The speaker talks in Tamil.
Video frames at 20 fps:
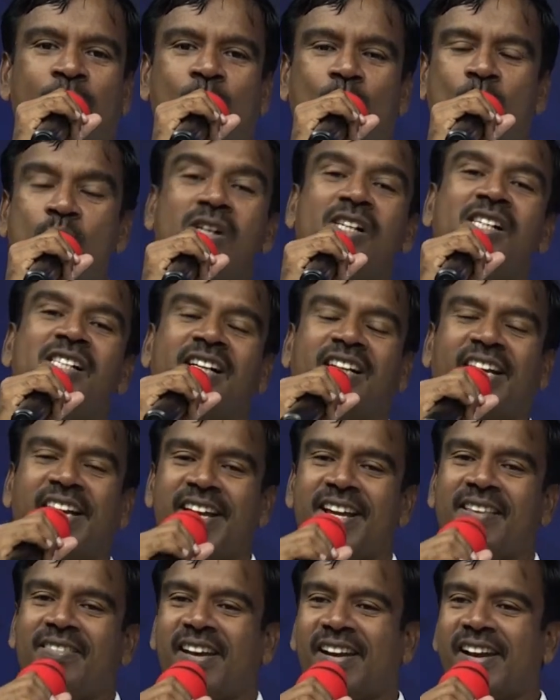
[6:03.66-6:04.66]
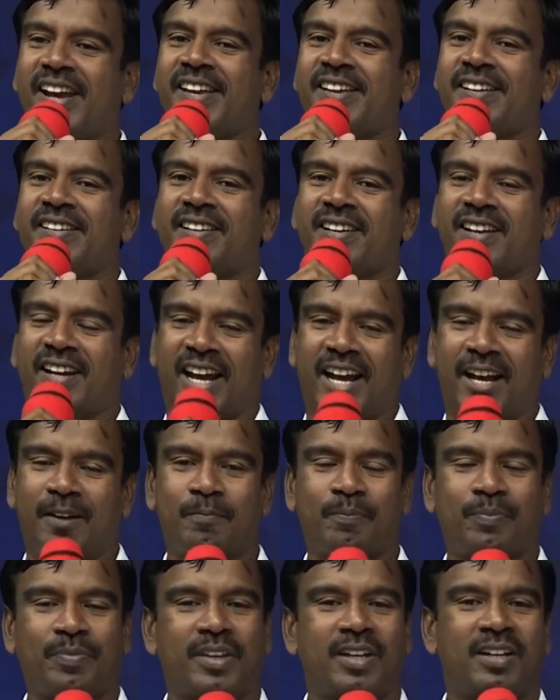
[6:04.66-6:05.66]
உங்களுக்கு எதிரே இருக்கிற
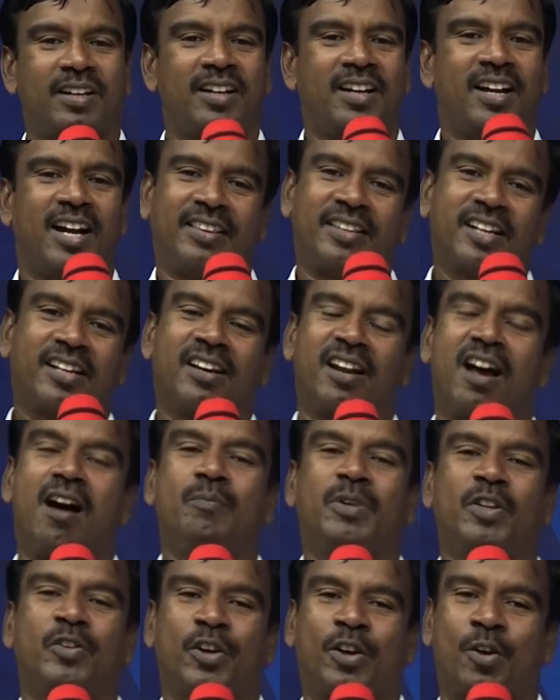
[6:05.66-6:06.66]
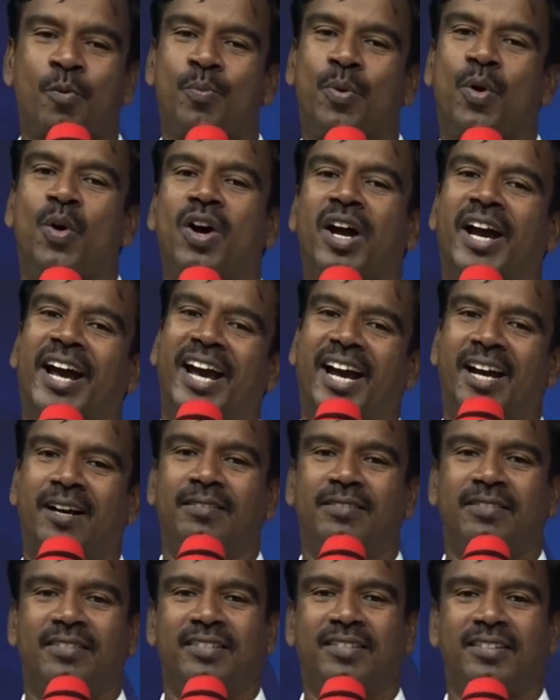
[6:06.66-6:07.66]
அந்த கிராமத்துக்கு போங்க
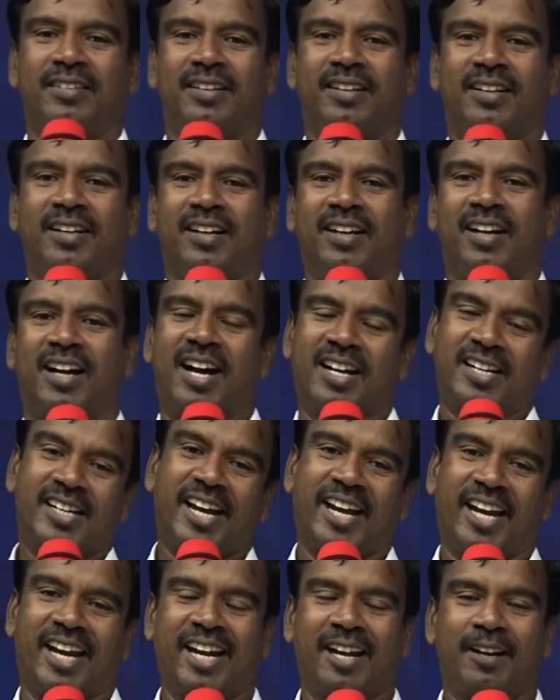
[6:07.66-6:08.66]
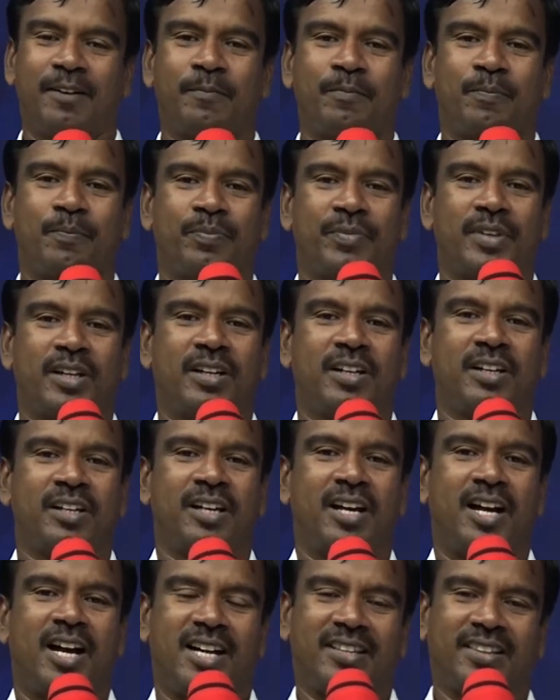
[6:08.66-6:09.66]
அங்கே
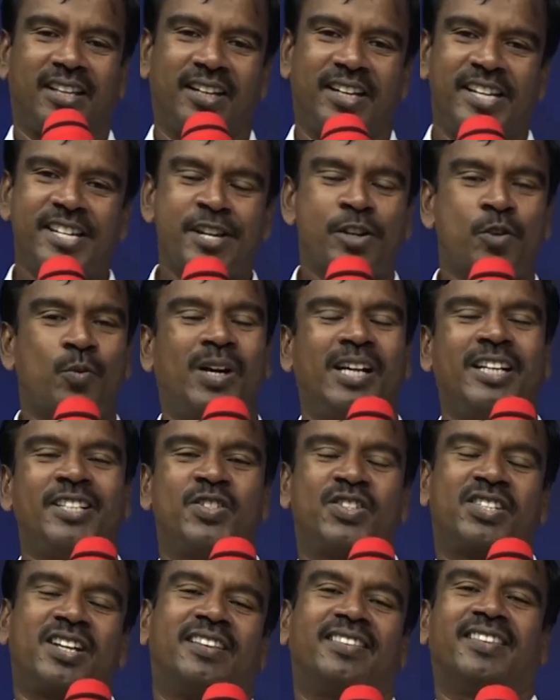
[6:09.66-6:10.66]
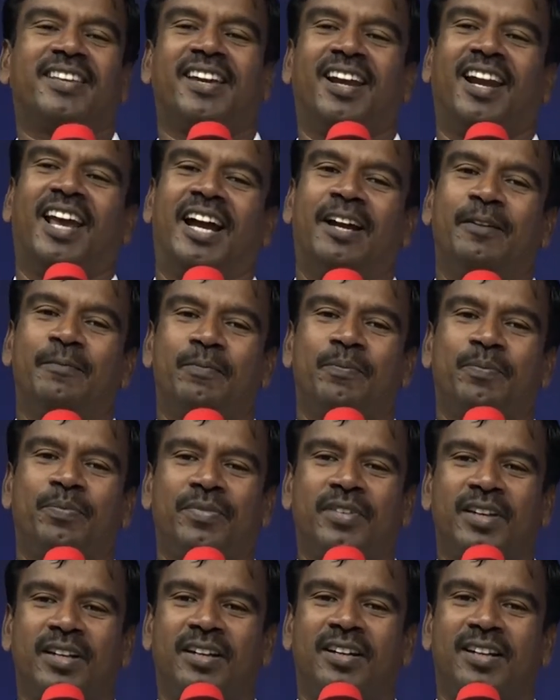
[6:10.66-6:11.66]
அந்த இருவழி சந்தியில
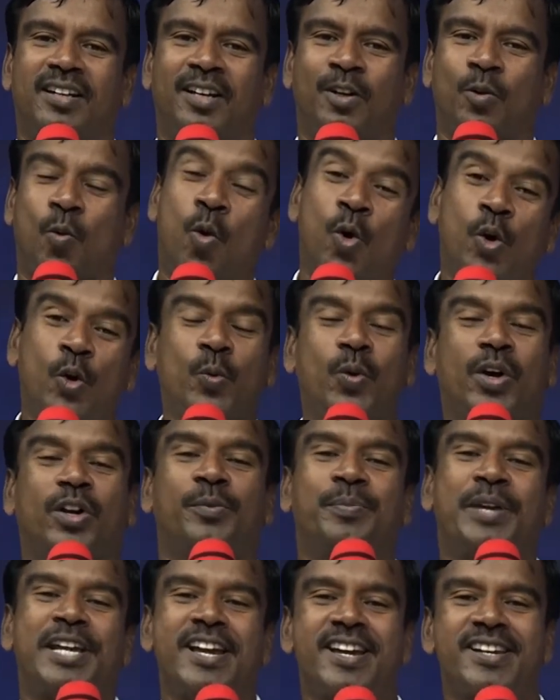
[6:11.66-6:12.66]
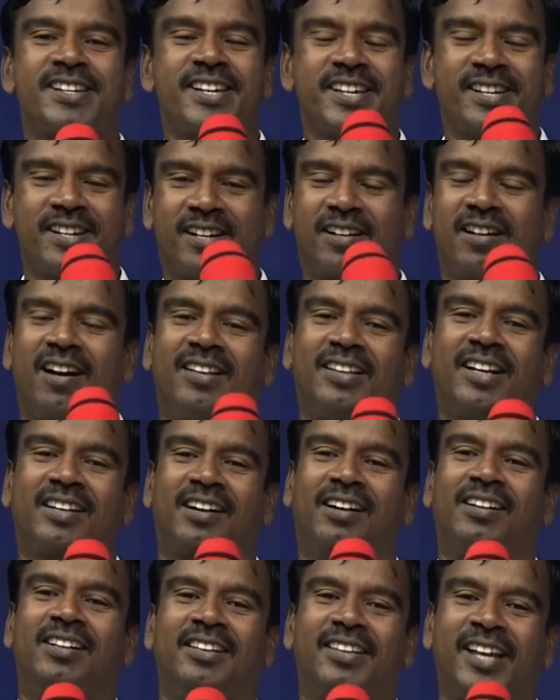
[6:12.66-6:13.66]
ஒருவரும் ஏறி இருக்காத
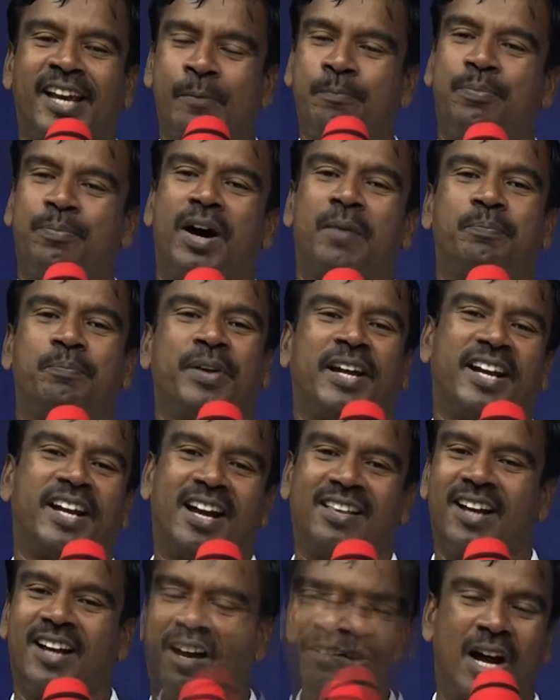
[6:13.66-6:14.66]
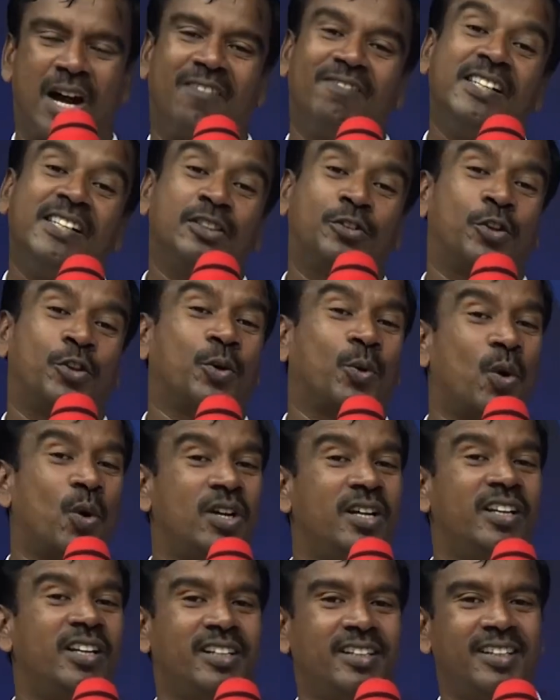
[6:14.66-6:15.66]
கழுதையை பார்ப்பீங்க அதை அவிழ்த்து
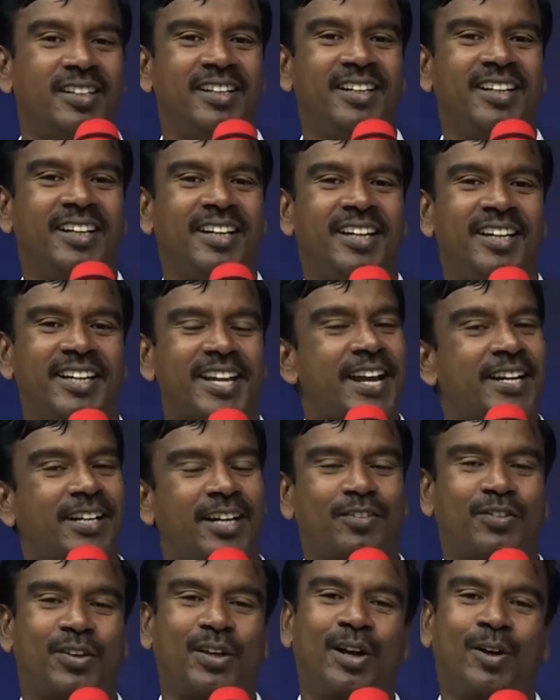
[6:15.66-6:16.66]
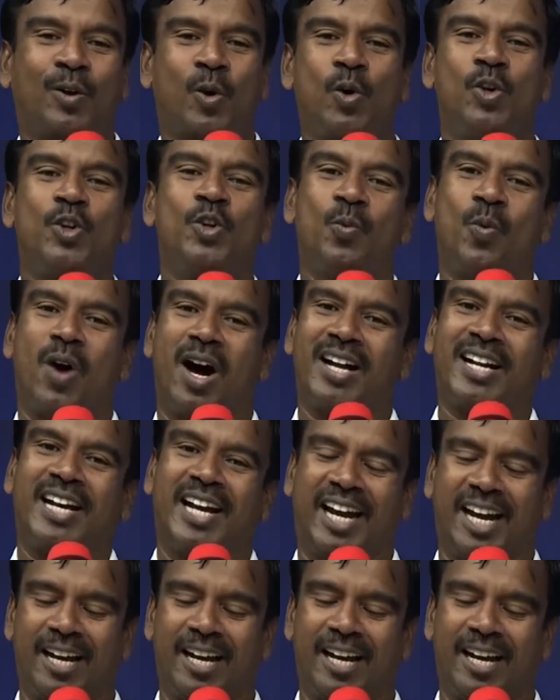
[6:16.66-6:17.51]
கொண்டு எண்ணத்துல கொண்டு வாங்க